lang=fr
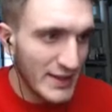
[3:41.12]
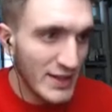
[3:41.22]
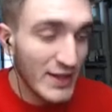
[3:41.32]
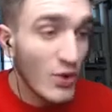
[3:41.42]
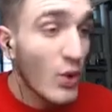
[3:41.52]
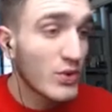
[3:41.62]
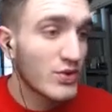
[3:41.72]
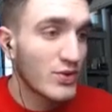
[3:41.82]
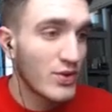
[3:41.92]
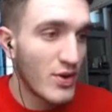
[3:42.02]
Et
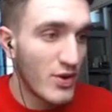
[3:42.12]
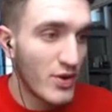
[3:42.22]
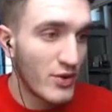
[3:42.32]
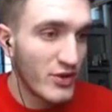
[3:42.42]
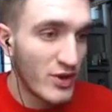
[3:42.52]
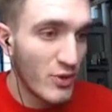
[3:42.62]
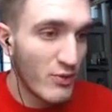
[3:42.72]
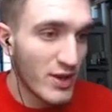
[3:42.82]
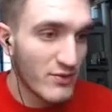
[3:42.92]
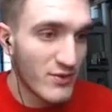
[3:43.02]
donc, euh, dès
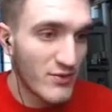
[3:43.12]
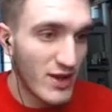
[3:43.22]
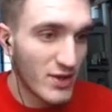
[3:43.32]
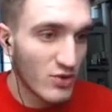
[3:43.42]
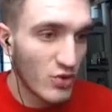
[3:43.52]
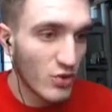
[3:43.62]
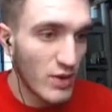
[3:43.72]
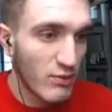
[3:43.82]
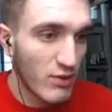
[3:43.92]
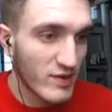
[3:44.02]
demain, je vais faire un tournoi
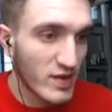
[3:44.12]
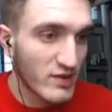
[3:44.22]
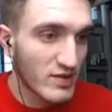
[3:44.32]
à Brawl Stars.